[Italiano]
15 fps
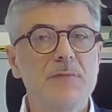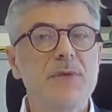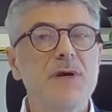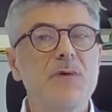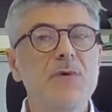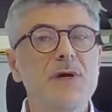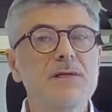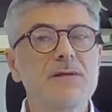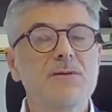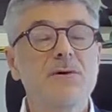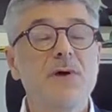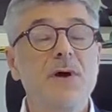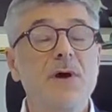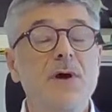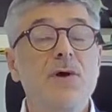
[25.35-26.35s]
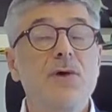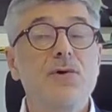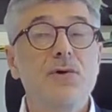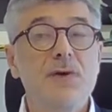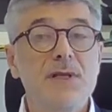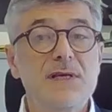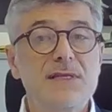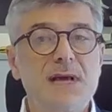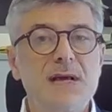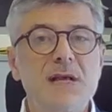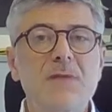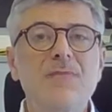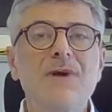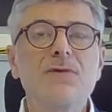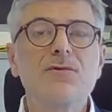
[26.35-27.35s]
Per questo noi
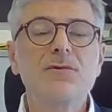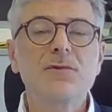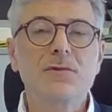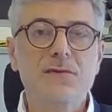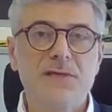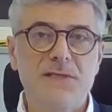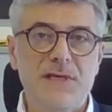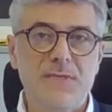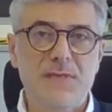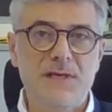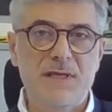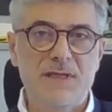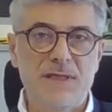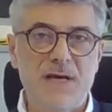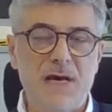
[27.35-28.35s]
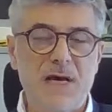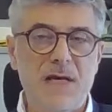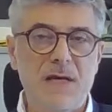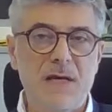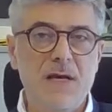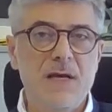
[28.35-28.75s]
designer, ma tutto il sistema design,